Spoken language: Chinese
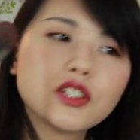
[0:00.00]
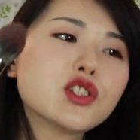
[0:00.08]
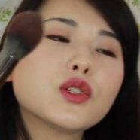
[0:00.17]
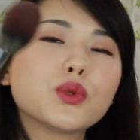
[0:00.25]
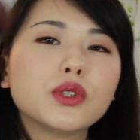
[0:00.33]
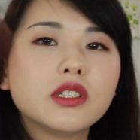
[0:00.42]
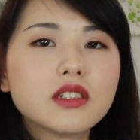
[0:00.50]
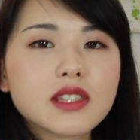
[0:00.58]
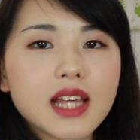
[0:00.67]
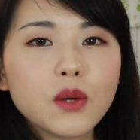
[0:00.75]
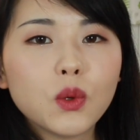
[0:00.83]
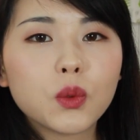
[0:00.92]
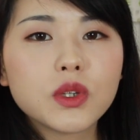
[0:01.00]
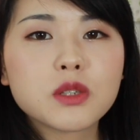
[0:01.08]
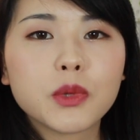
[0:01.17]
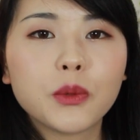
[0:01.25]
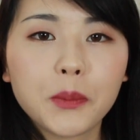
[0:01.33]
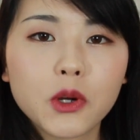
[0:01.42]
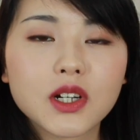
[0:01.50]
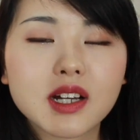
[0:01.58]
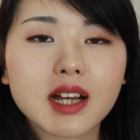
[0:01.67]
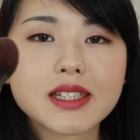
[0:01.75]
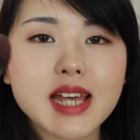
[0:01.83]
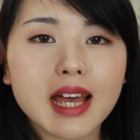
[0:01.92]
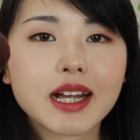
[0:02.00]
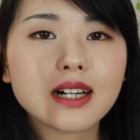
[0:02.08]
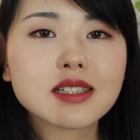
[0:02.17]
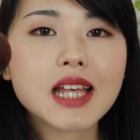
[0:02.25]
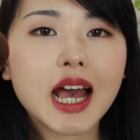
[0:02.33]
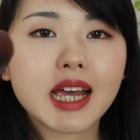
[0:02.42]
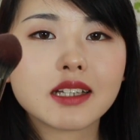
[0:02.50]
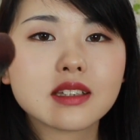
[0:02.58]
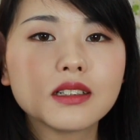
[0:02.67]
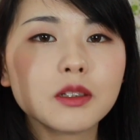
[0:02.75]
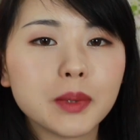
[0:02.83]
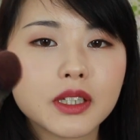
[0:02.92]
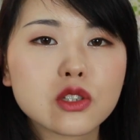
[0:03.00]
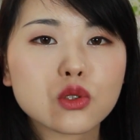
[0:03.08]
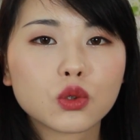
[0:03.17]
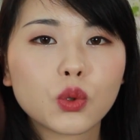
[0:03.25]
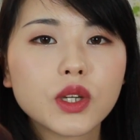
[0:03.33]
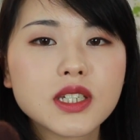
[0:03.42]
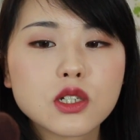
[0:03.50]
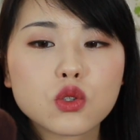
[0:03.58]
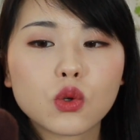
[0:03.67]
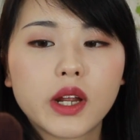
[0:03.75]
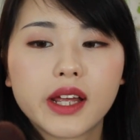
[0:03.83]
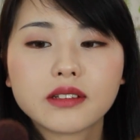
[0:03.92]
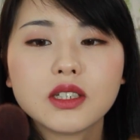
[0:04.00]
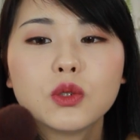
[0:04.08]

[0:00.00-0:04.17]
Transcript: 至于一三，我为什么没有在刚才特别的就是推荐出来啊？